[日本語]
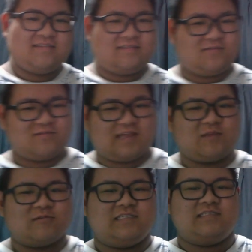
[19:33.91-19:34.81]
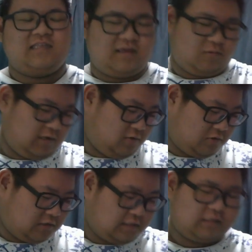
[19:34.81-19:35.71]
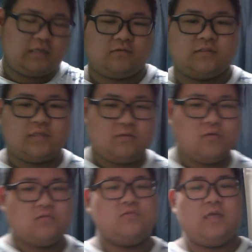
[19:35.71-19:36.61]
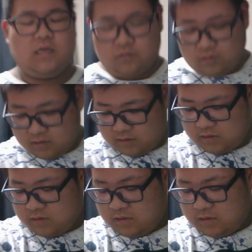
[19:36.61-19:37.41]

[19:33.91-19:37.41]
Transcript: それを楽しんでね、俺よく切ってるんですけど、腕毛とかね。